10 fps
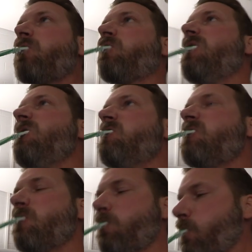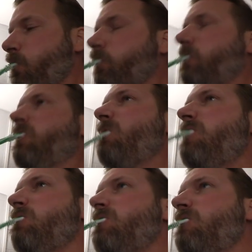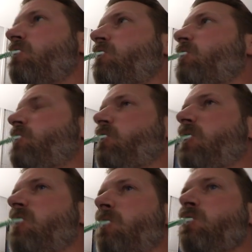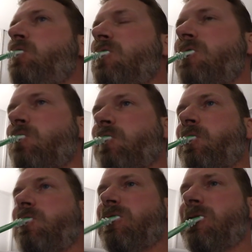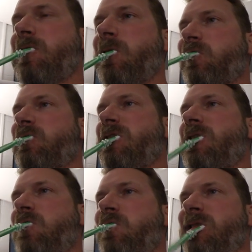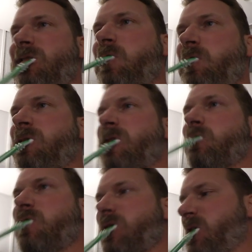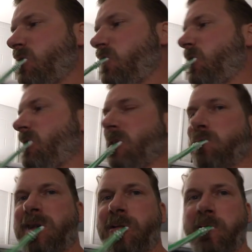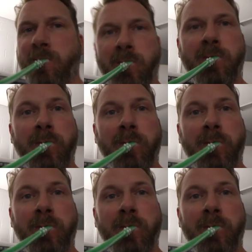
Zweitens, ja, mach mal bitte ein Foto von der Bühne runter aufs Gelände, wie das aussieht. Das muss ich in den Vlog einbauen.